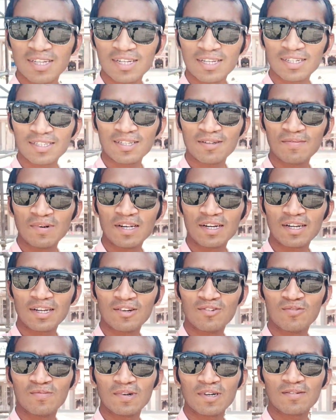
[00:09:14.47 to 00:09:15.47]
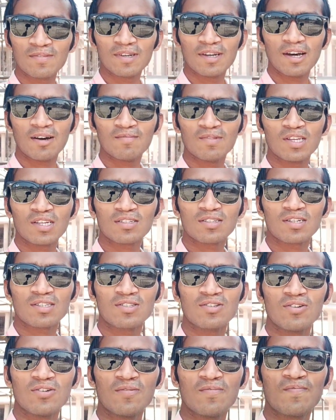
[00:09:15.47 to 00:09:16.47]
तरीके से बन रहे हैं ऊपर में आप देख
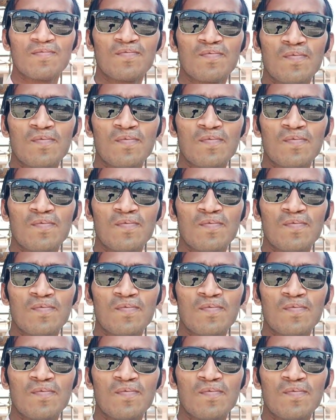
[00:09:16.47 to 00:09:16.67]
सकते हो